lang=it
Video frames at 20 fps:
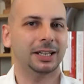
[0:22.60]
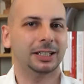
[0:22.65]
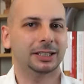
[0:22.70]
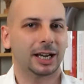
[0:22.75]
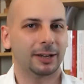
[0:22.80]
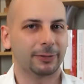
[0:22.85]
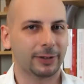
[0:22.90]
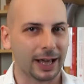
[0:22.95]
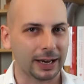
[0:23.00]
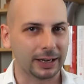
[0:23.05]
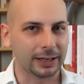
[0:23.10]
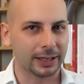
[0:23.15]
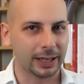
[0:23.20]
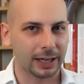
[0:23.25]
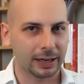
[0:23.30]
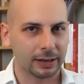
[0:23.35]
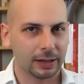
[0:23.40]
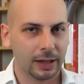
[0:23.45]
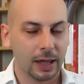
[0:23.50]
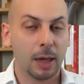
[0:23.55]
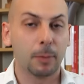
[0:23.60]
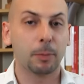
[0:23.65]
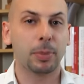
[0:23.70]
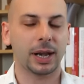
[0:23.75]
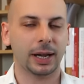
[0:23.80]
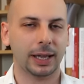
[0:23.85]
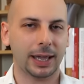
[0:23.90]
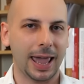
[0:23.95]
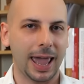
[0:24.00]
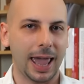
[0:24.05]
di Trafalgar
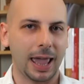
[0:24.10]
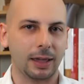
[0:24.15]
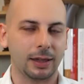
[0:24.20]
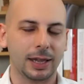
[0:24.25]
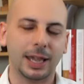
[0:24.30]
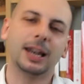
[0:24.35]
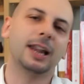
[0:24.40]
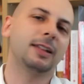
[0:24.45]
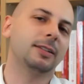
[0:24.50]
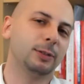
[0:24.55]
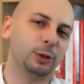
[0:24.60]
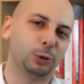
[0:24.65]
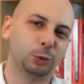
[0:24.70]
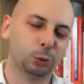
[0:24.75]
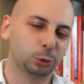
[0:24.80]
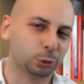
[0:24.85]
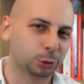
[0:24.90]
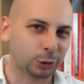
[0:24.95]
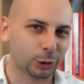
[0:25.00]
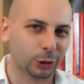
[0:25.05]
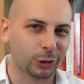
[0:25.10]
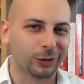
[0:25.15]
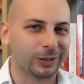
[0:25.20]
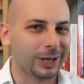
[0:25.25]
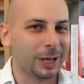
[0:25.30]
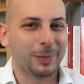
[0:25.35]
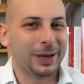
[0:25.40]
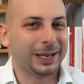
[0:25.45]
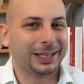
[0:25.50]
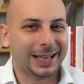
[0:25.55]
perché innanzitutto
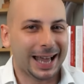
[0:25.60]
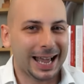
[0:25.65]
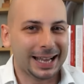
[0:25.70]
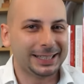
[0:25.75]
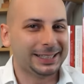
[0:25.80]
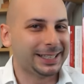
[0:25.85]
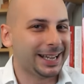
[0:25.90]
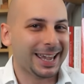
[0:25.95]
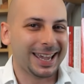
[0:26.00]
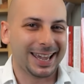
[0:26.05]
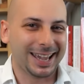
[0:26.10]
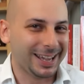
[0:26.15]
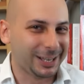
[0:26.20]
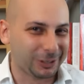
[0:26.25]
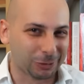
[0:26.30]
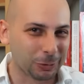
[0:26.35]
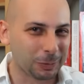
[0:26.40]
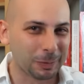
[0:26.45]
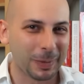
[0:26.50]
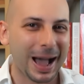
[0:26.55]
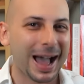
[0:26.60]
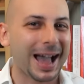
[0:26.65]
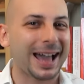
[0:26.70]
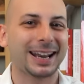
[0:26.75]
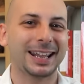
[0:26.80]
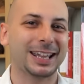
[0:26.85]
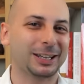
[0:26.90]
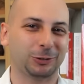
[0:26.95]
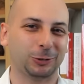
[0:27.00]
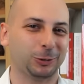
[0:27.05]
le battaglie sul
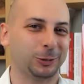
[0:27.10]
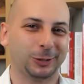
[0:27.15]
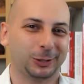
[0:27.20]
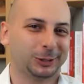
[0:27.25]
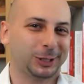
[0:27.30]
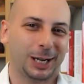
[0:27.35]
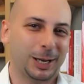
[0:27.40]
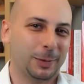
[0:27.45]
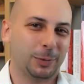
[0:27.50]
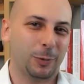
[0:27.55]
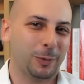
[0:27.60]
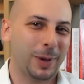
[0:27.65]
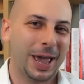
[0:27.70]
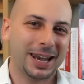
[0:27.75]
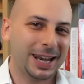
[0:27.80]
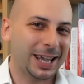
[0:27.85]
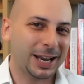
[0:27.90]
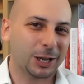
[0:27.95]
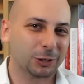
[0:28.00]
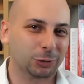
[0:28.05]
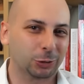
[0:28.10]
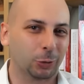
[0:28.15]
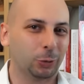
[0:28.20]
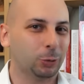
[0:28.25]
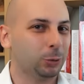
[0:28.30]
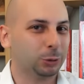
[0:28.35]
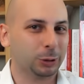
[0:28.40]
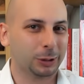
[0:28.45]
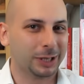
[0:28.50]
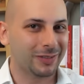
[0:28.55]
mare sono tra le più belle in
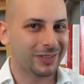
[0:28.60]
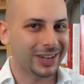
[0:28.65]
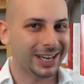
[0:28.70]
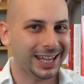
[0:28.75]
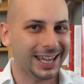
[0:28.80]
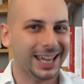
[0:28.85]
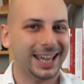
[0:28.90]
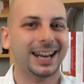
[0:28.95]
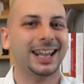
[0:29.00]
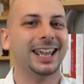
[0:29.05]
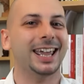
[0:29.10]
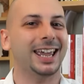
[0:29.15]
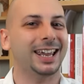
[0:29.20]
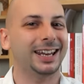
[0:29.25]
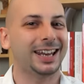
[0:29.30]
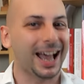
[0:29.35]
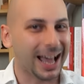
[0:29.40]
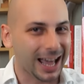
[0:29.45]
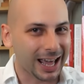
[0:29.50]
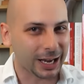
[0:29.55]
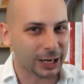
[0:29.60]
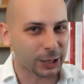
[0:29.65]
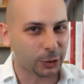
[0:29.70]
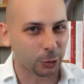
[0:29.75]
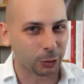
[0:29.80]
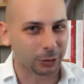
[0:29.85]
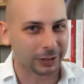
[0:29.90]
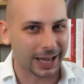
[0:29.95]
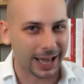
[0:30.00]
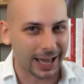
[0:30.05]
assoluto da vedere e da
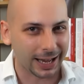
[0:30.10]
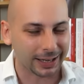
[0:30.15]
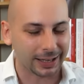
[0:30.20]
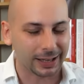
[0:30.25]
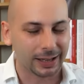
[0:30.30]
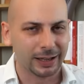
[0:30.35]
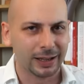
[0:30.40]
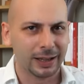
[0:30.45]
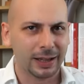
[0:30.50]
ricordare.